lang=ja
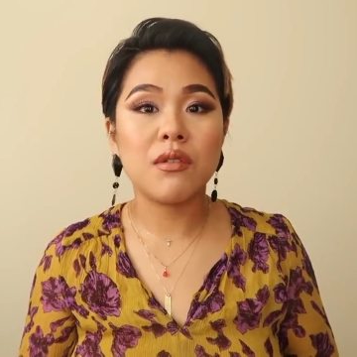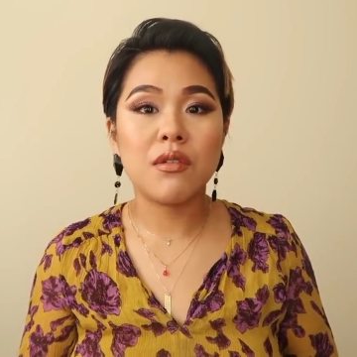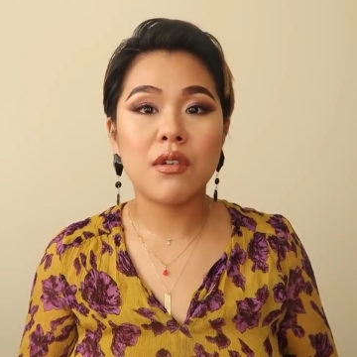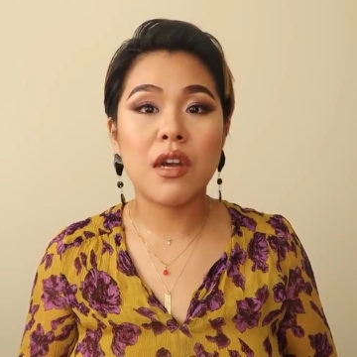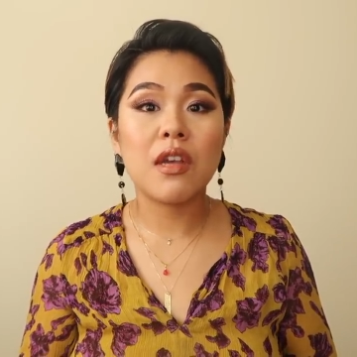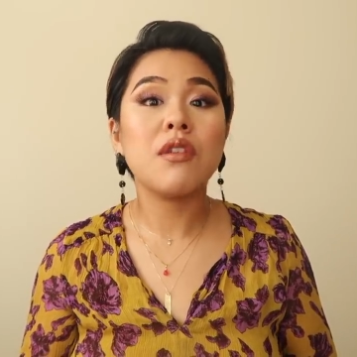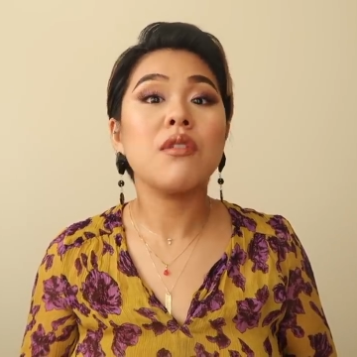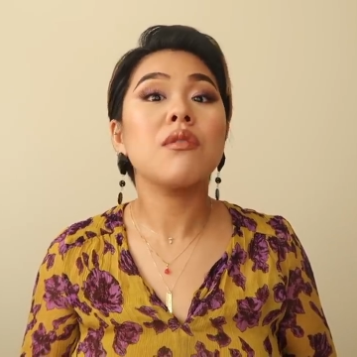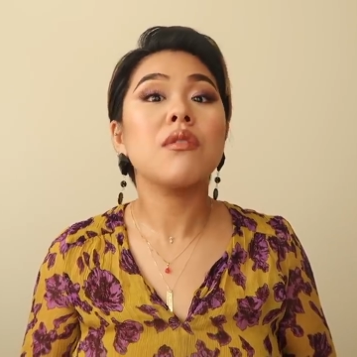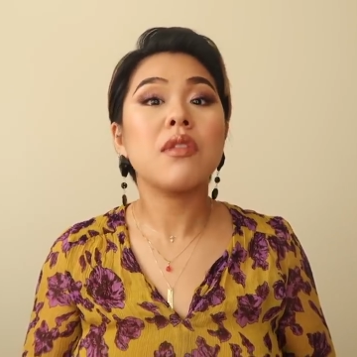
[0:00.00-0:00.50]
と
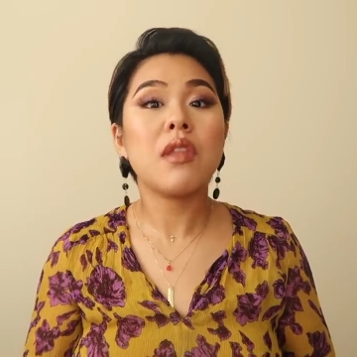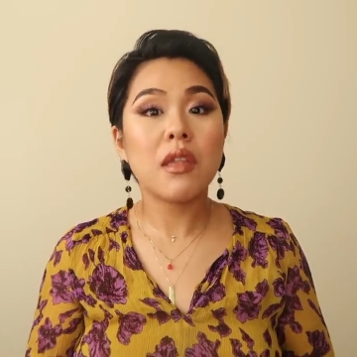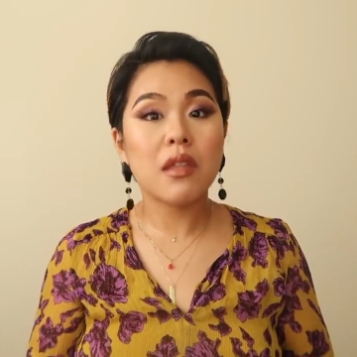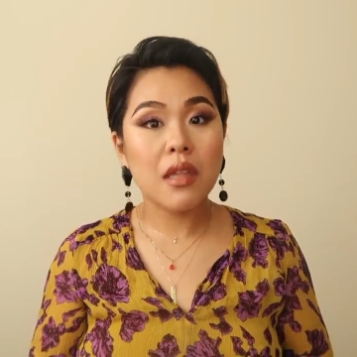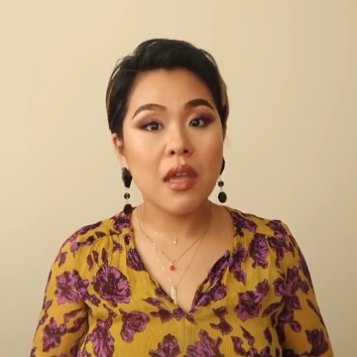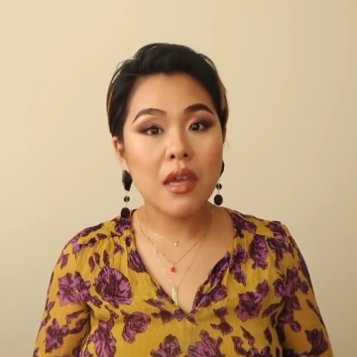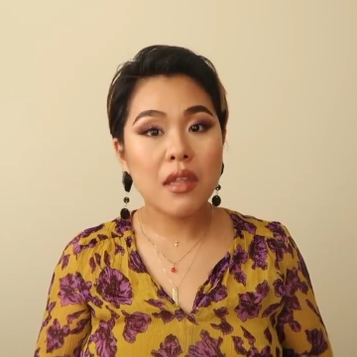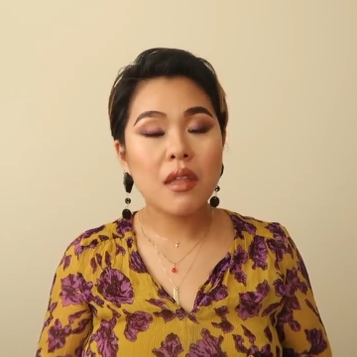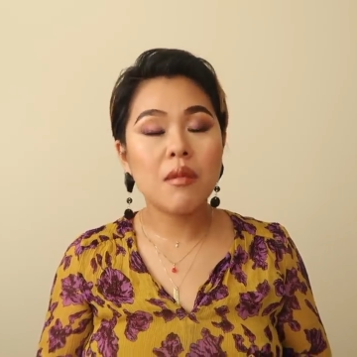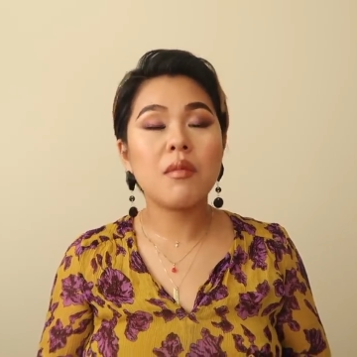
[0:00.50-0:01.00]
か言って
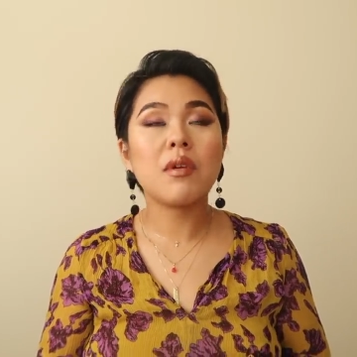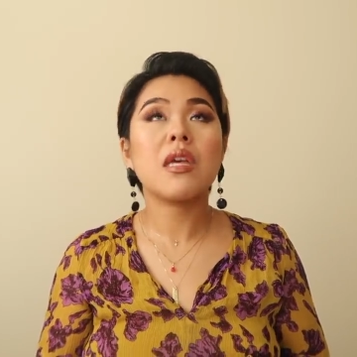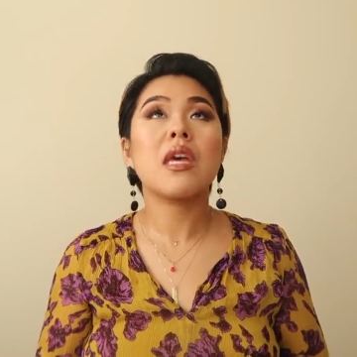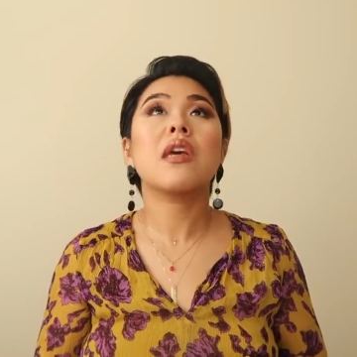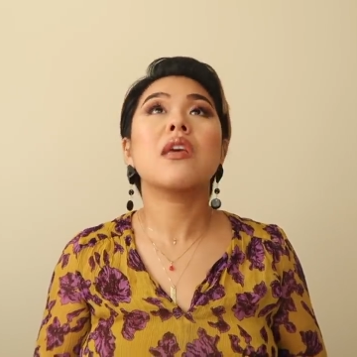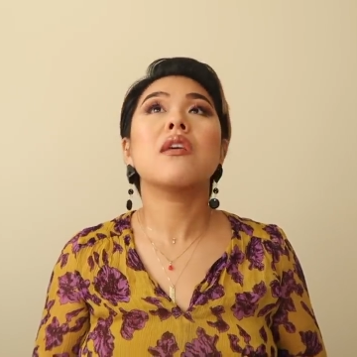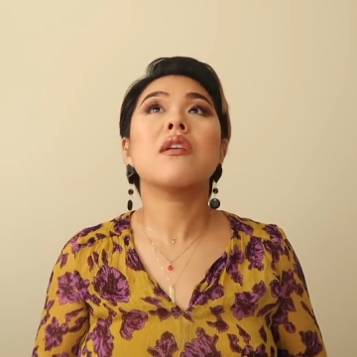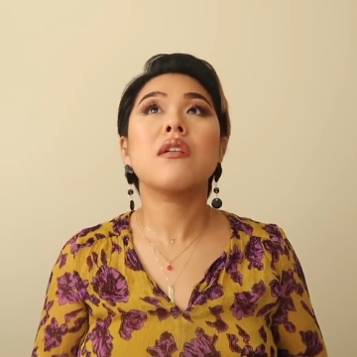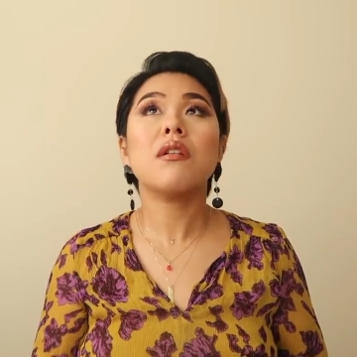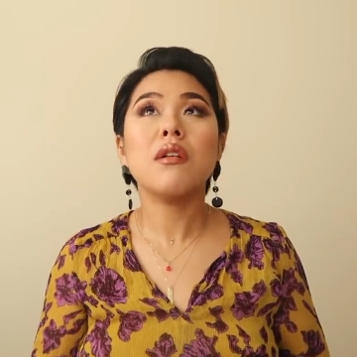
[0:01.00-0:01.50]
てでも
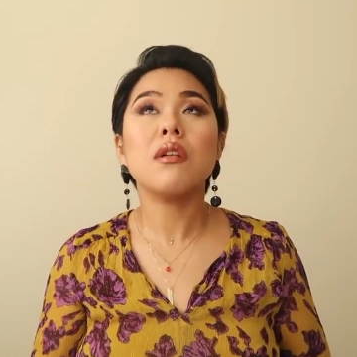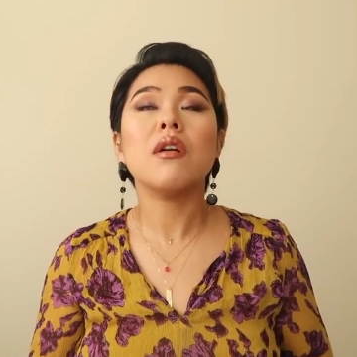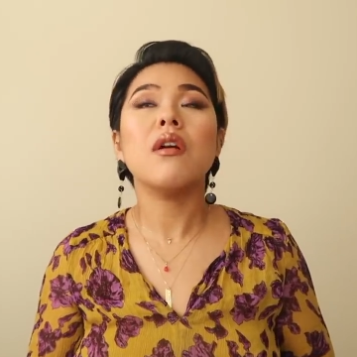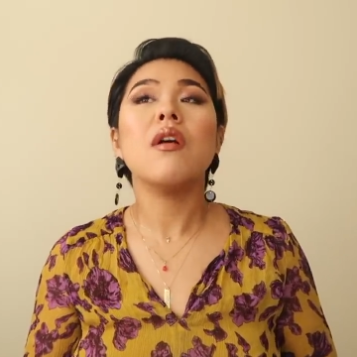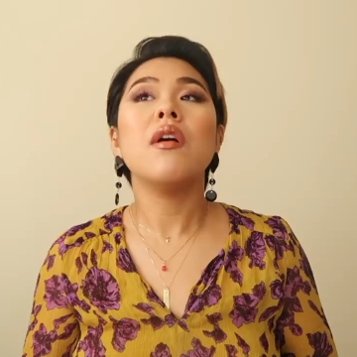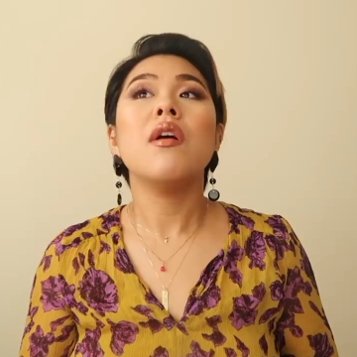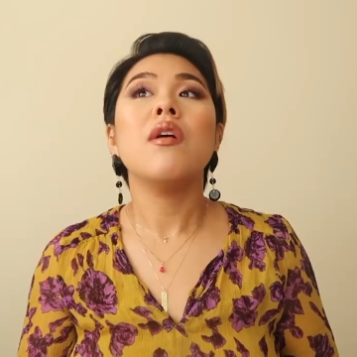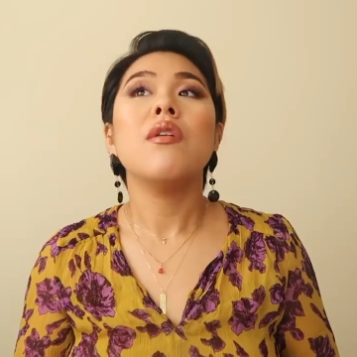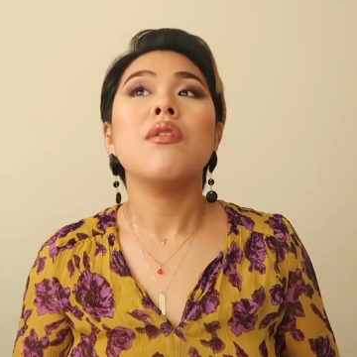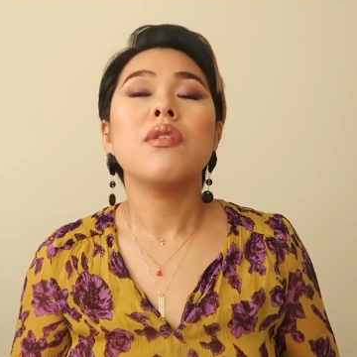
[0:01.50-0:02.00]
結局
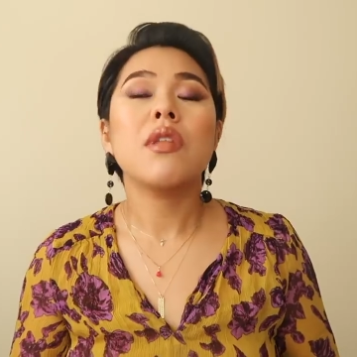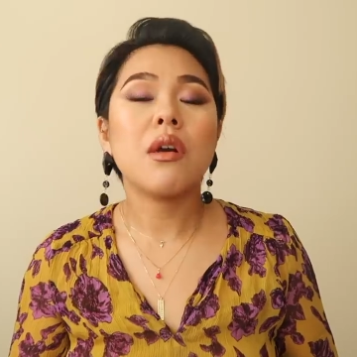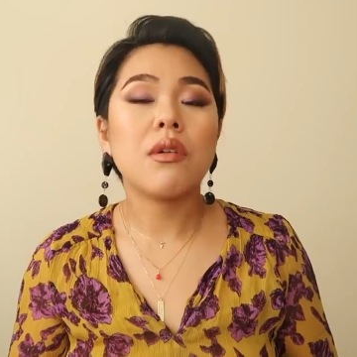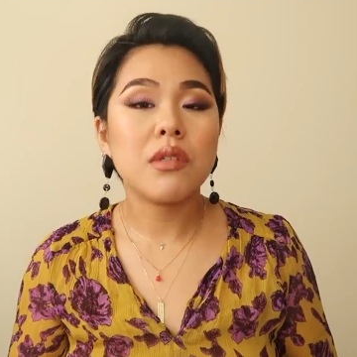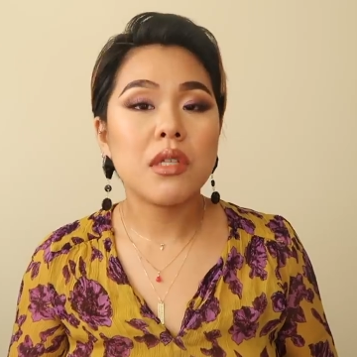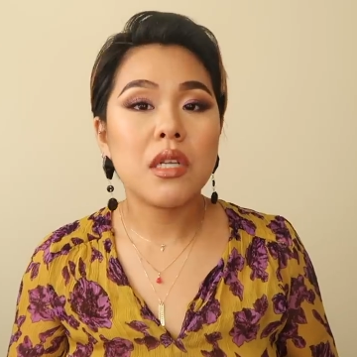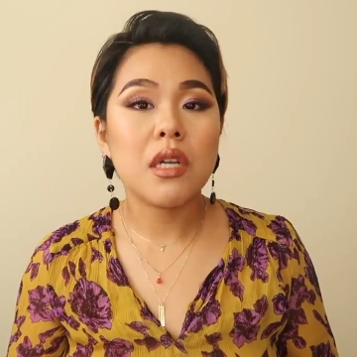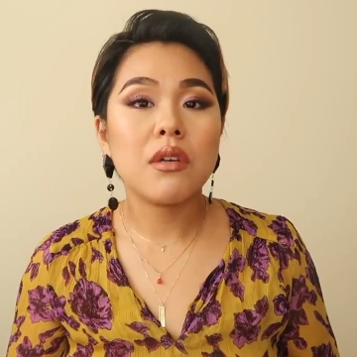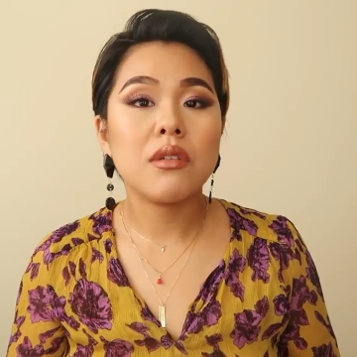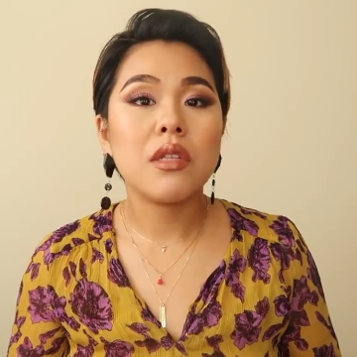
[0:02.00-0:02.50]
双子
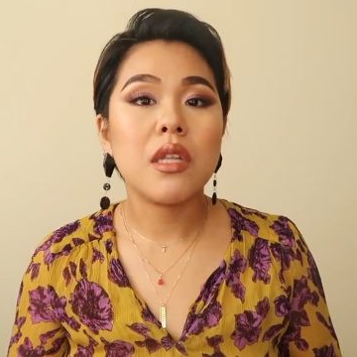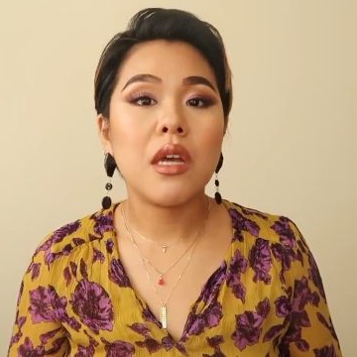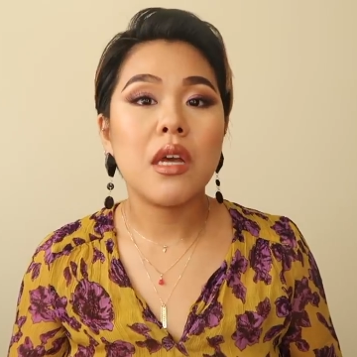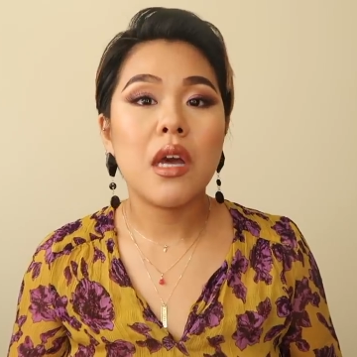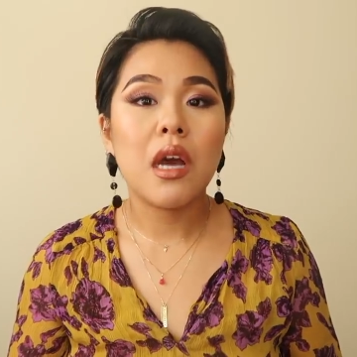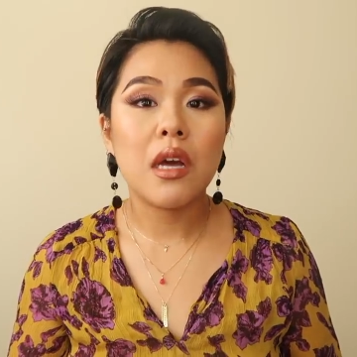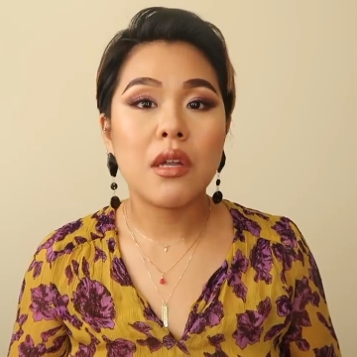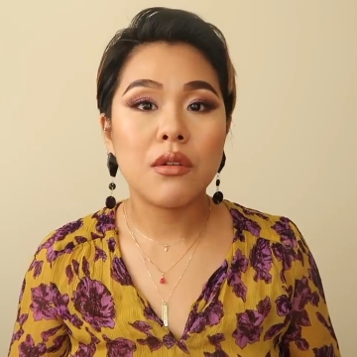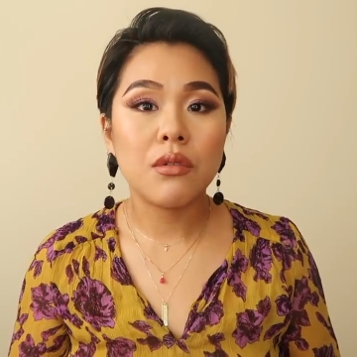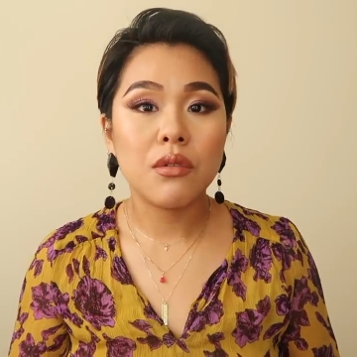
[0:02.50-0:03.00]
じゃなくて
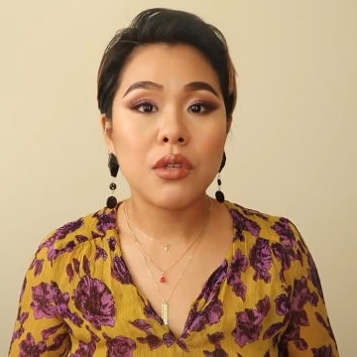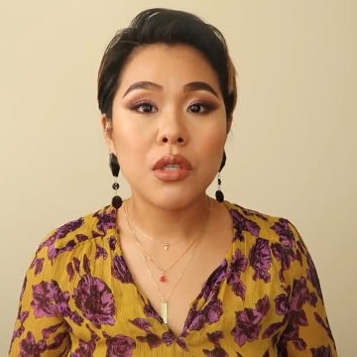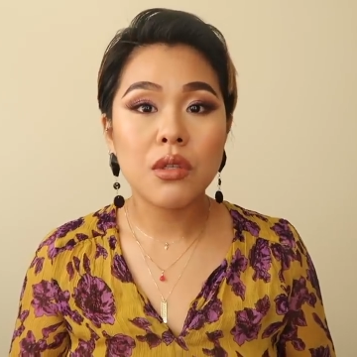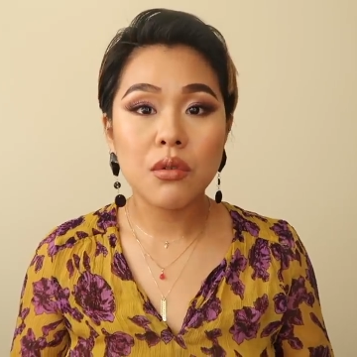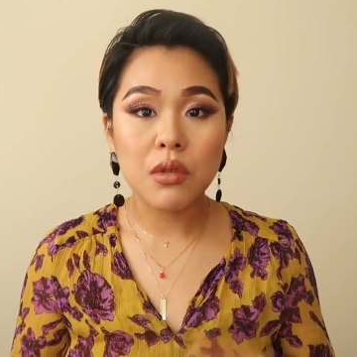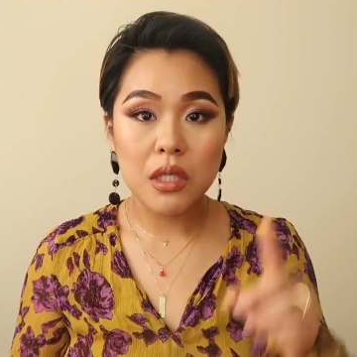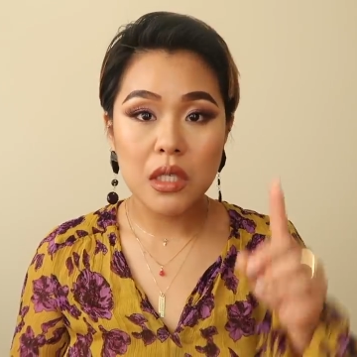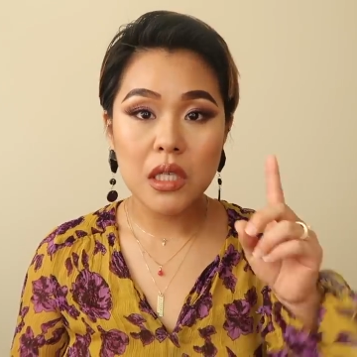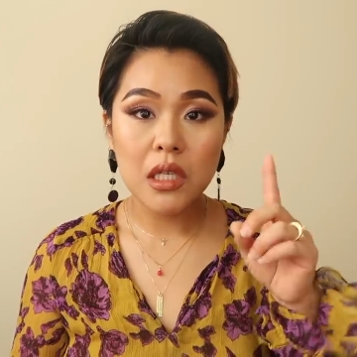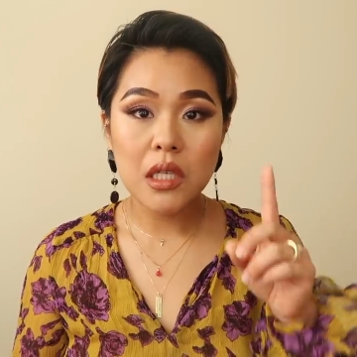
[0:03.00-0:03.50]
あの1
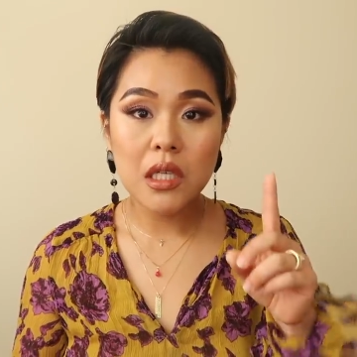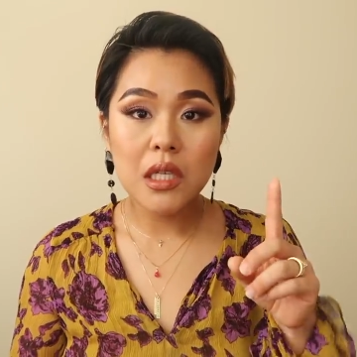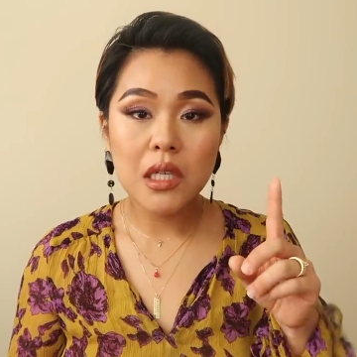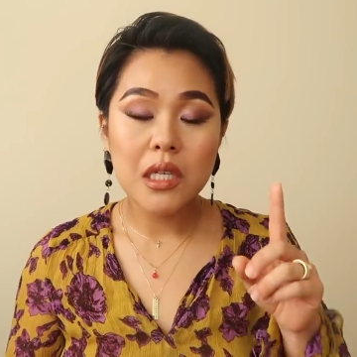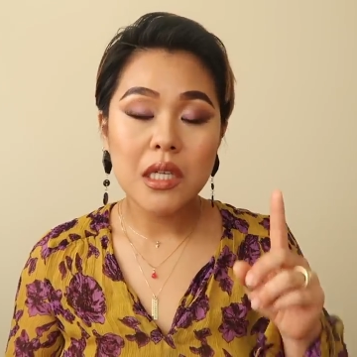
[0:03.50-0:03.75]
人